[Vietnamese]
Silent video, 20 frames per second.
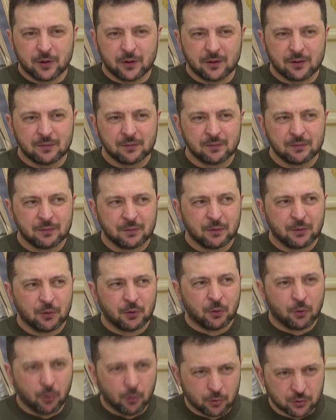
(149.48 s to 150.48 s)
tăng giá dầu lên
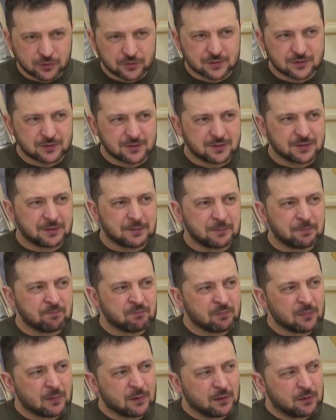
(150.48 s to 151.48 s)

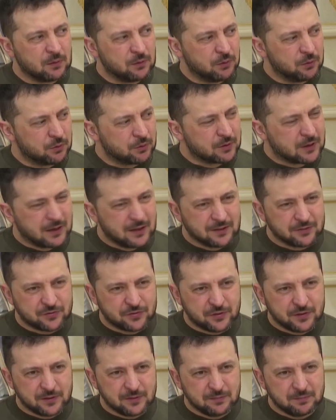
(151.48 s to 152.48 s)
để mà hưởng lợi
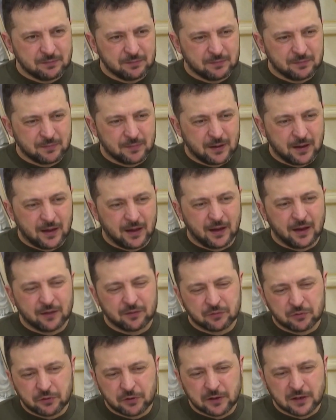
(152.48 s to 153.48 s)
cùng với lại Nga hưởng
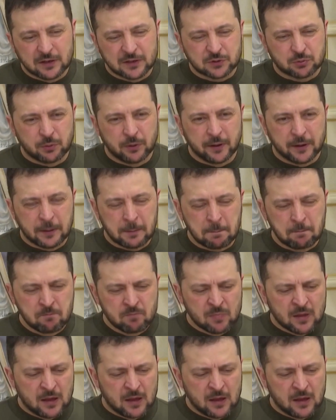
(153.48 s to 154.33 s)
lợi trong cái vụ này